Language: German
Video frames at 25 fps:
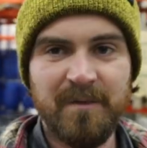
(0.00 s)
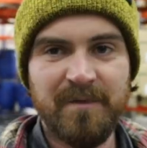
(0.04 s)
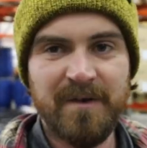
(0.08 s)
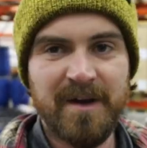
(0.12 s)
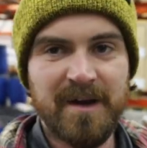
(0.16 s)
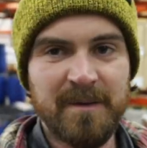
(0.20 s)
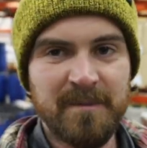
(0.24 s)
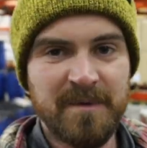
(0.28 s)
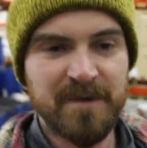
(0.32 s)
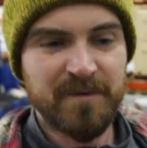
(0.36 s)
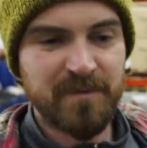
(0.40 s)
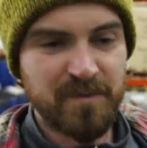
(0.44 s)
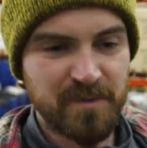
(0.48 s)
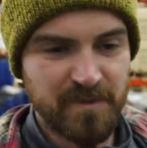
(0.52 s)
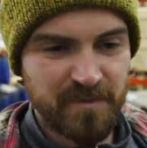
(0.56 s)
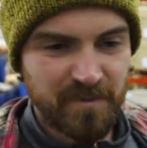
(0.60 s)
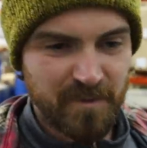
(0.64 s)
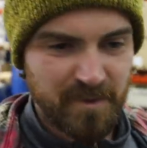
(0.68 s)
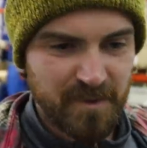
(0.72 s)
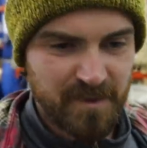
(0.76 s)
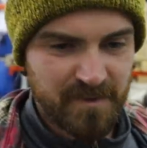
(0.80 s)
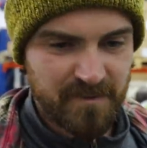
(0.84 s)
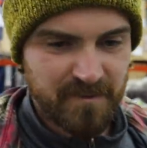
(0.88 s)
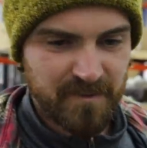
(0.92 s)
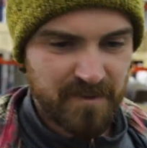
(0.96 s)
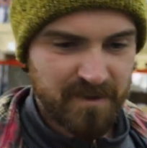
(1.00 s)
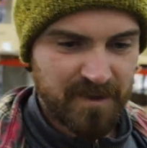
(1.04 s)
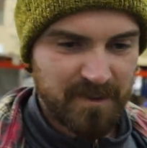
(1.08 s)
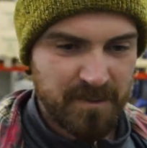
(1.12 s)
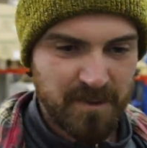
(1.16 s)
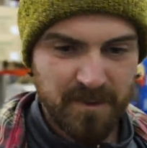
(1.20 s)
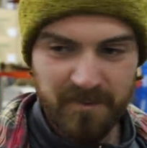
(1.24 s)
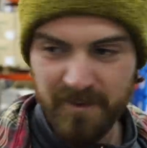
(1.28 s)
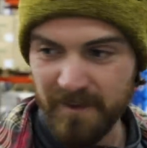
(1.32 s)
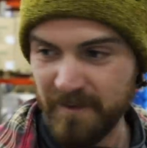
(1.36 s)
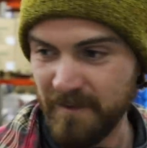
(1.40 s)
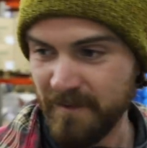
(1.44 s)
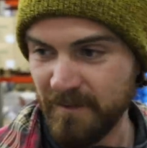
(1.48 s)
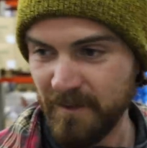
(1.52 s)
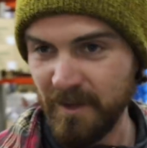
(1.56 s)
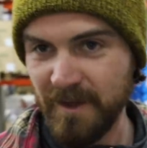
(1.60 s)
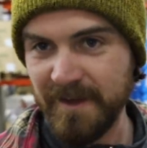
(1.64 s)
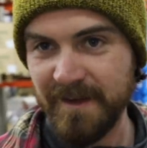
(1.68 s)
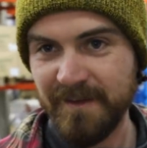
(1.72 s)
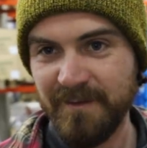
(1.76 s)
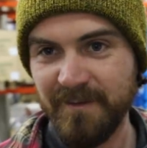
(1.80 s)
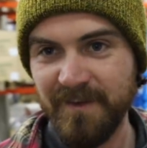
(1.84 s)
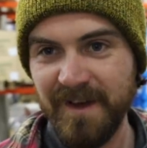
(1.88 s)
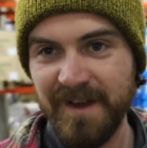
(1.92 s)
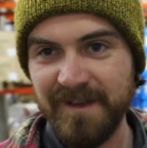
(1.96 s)
auf einmal funktioniert sie nicht mehr, wie sie soll.
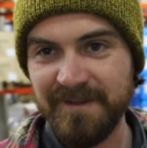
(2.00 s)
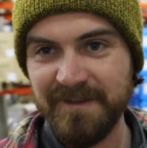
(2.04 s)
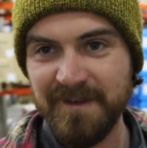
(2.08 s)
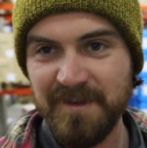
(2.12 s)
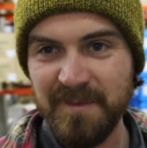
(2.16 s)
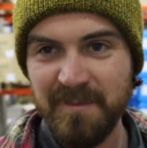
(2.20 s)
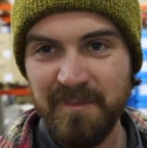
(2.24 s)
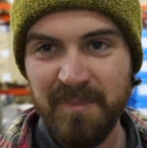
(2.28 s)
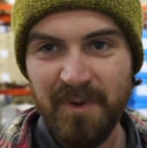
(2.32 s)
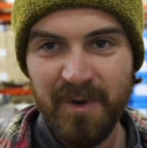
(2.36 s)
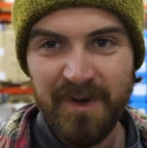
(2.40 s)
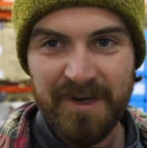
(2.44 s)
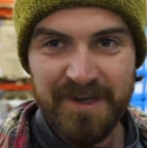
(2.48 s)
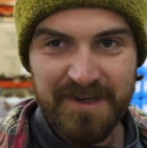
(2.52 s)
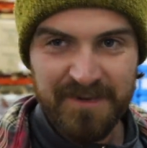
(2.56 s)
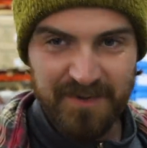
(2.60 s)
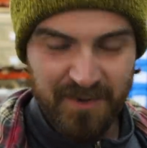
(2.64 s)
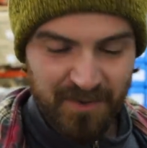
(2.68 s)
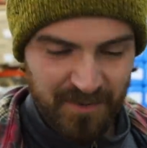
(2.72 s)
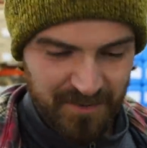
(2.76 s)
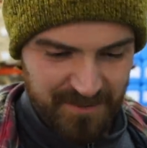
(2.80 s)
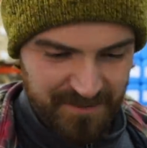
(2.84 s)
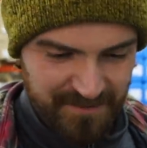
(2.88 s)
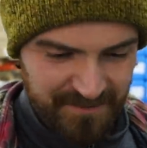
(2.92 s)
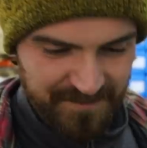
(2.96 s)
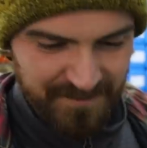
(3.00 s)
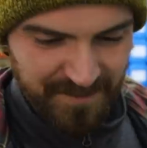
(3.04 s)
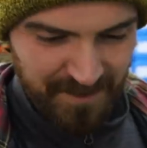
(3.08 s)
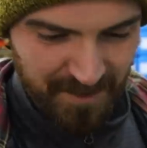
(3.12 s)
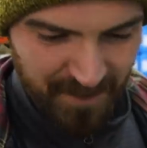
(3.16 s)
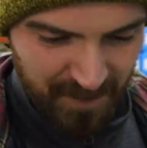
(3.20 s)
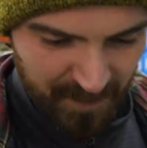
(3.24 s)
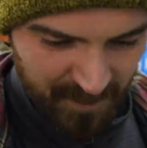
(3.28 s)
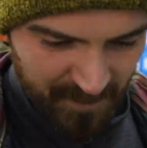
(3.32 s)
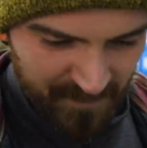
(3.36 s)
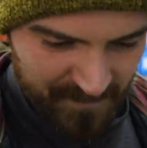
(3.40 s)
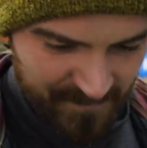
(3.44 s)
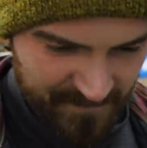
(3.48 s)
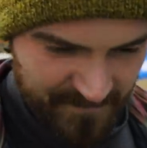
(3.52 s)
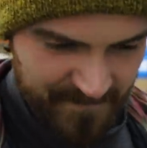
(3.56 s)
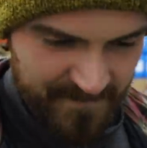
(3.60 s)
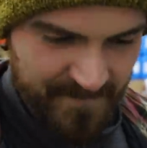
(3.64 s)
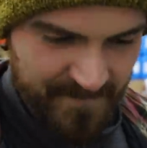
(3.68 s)
Jetzt war sie im Boilie-Trockenraum.